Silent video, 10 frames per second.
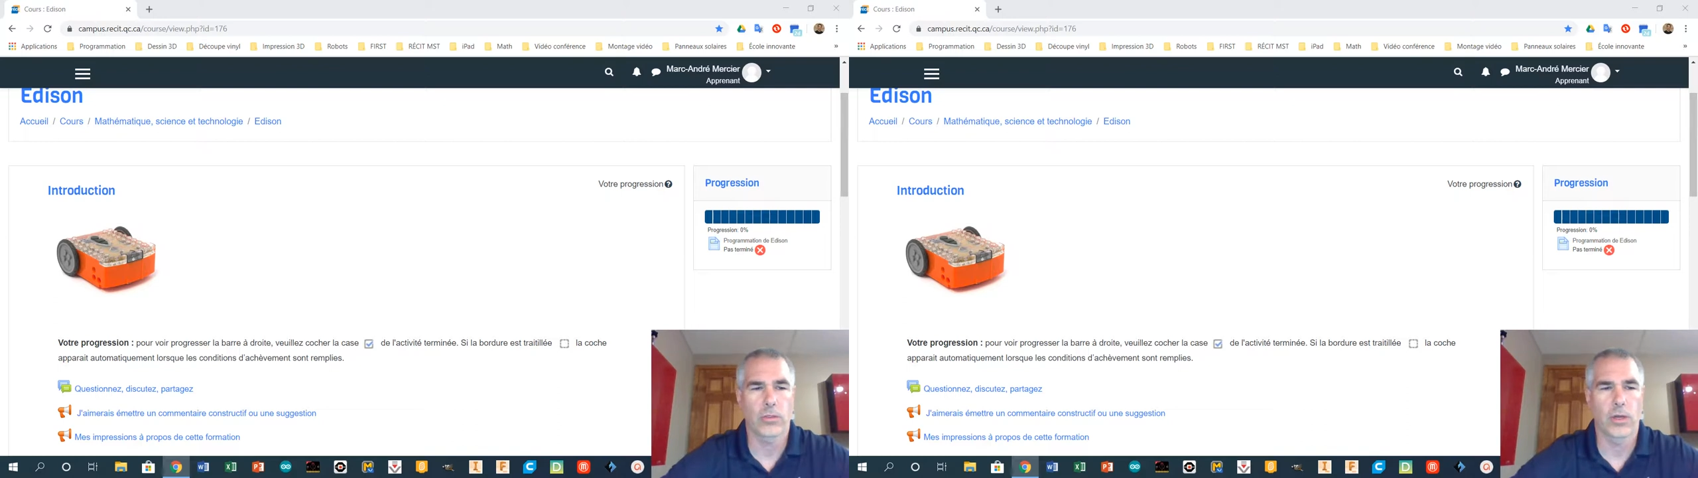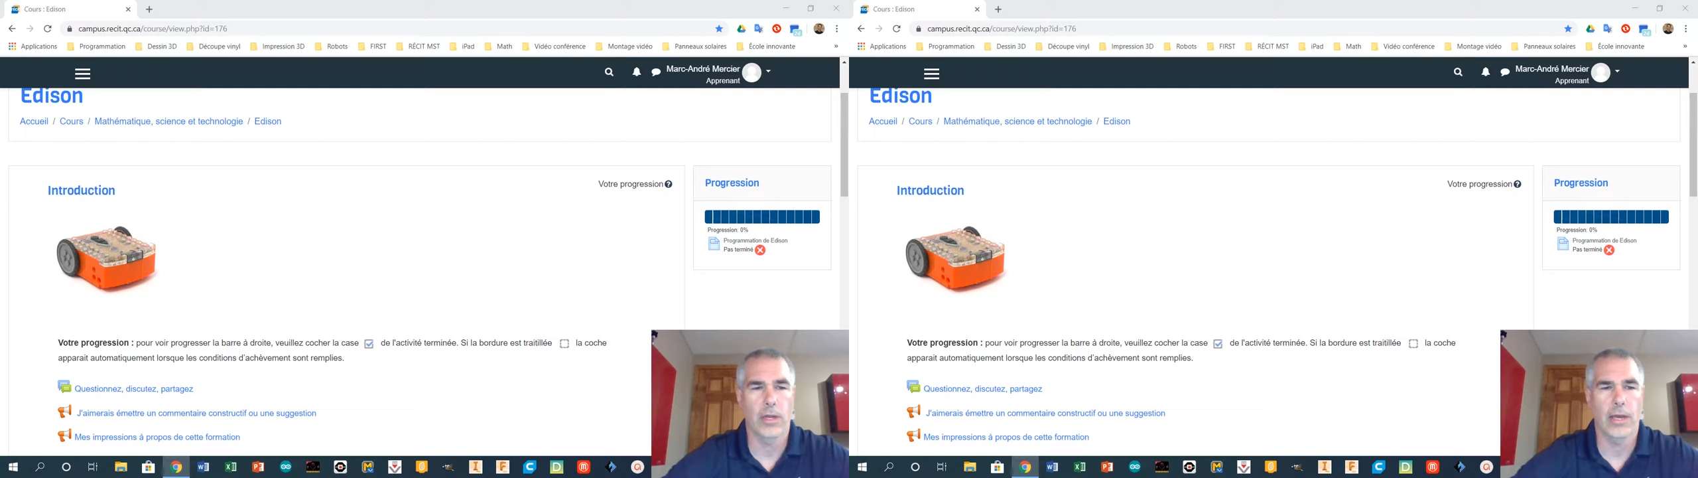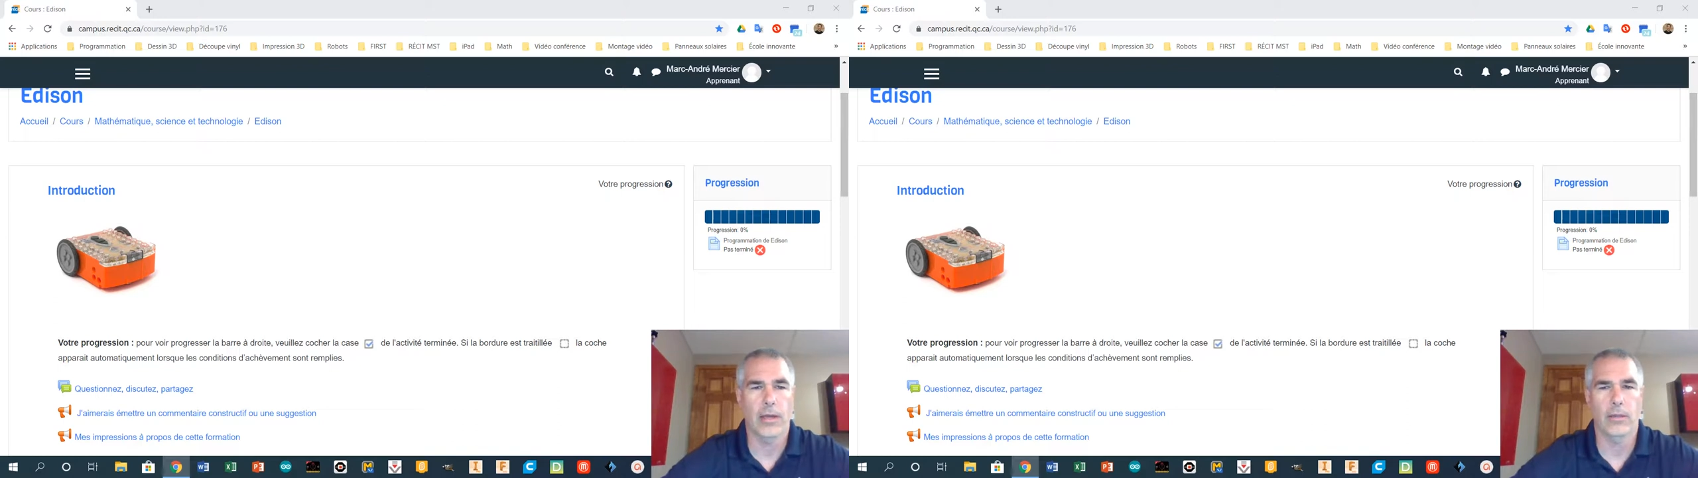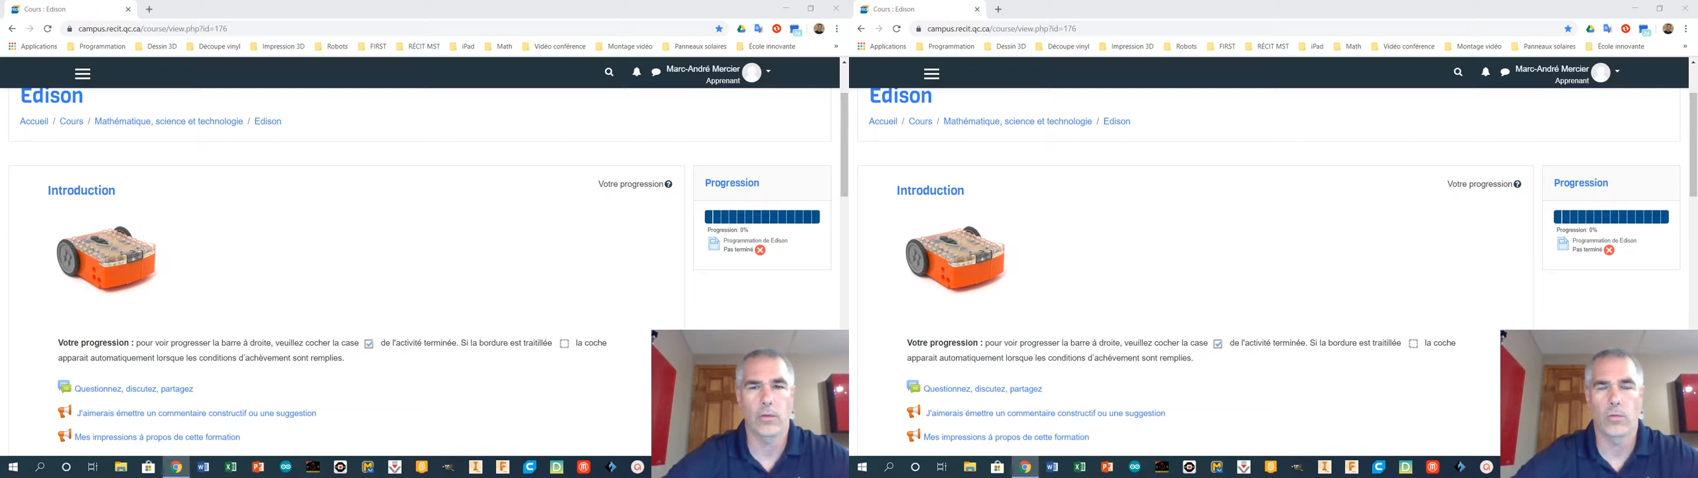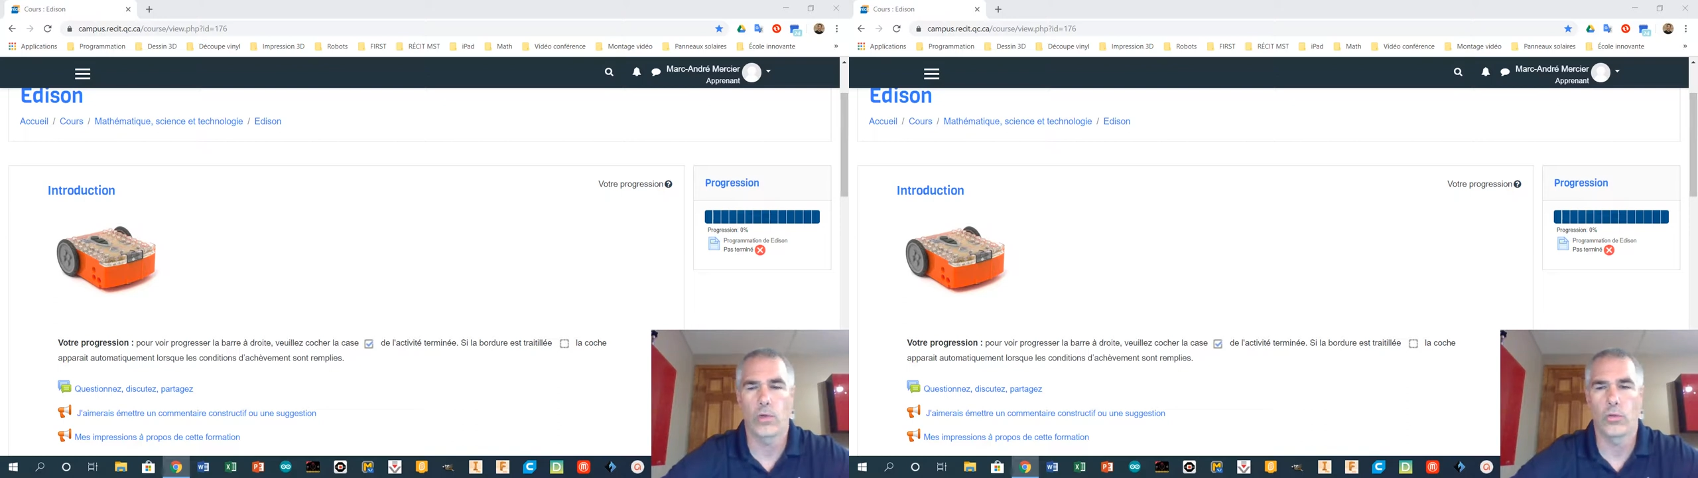scolaire des
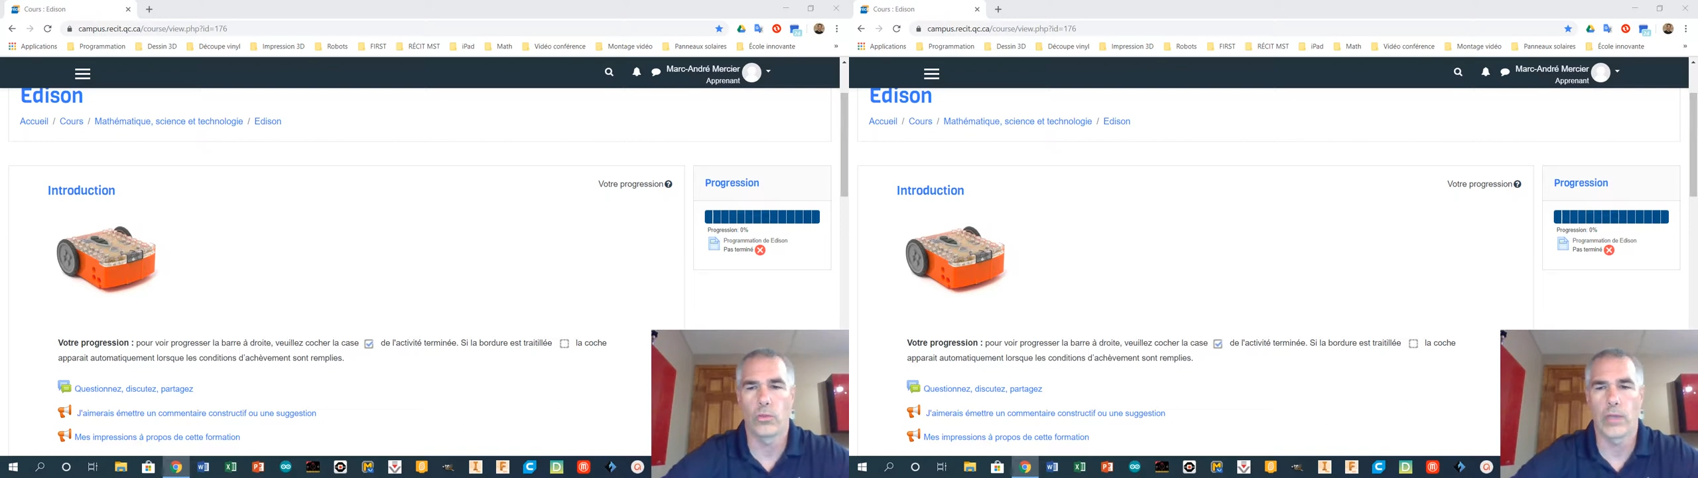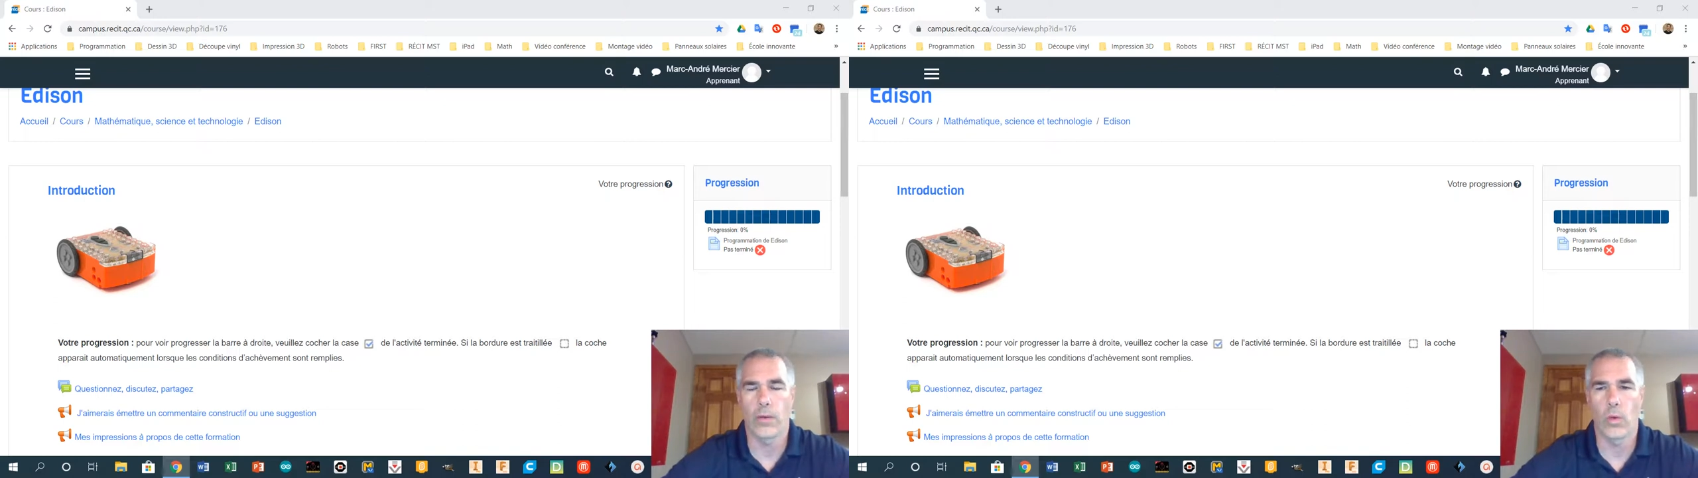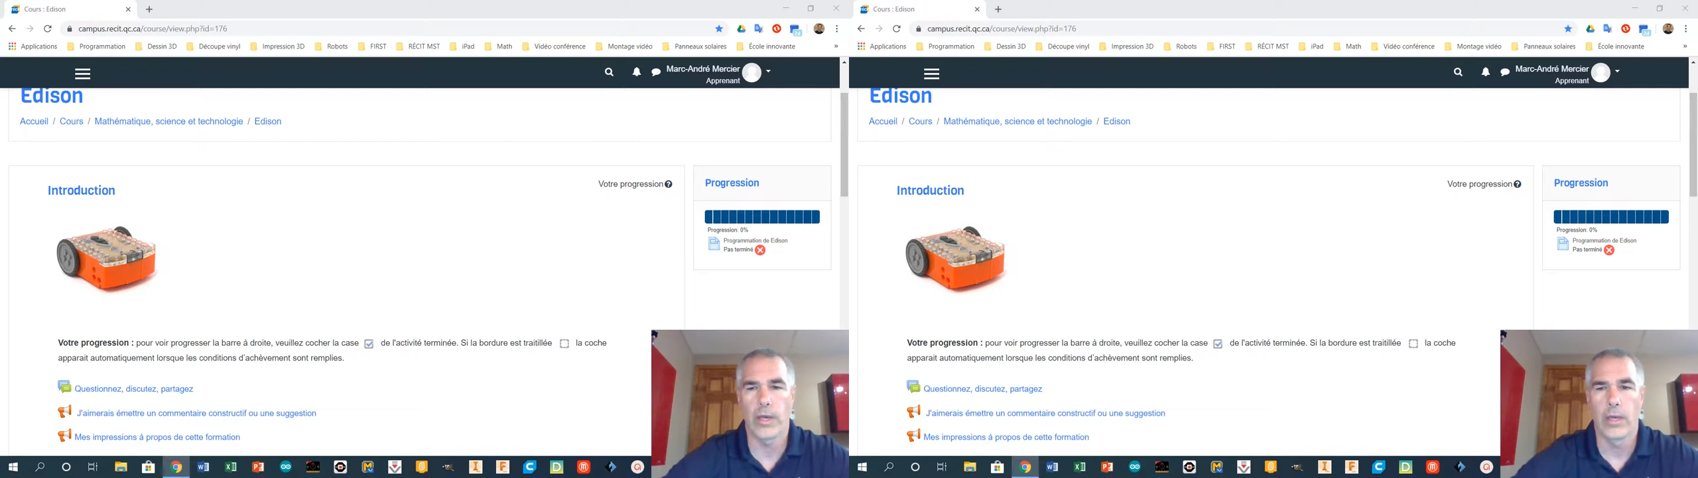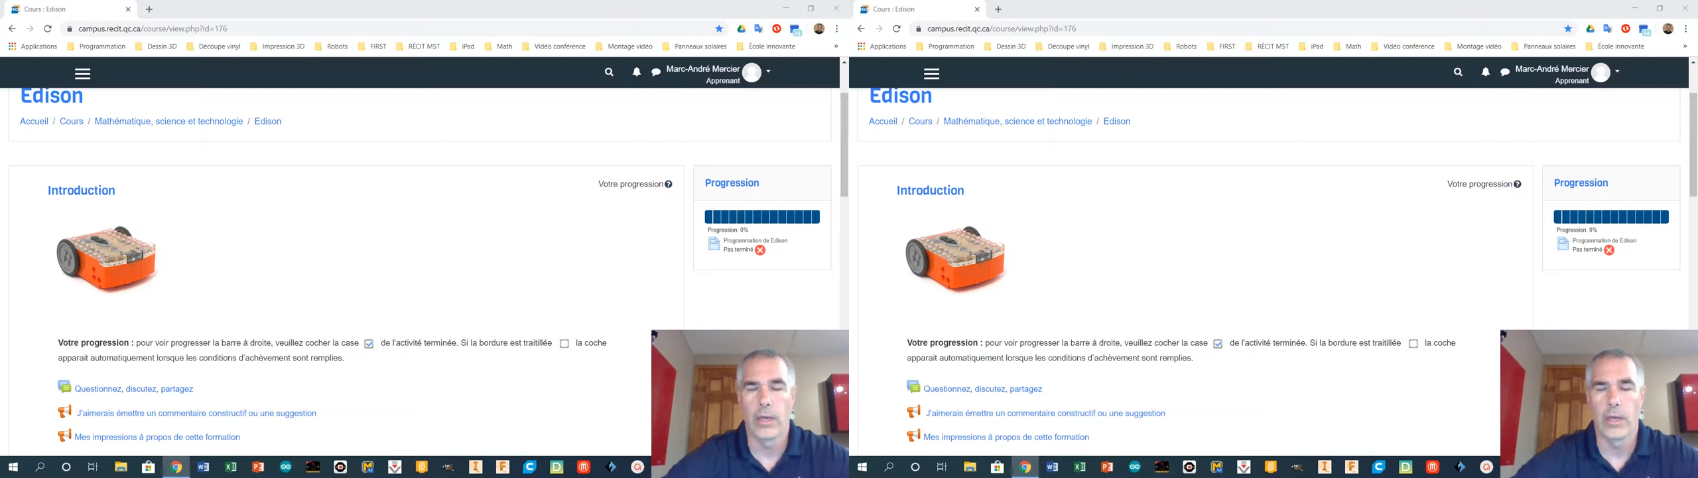Hauts-Bois de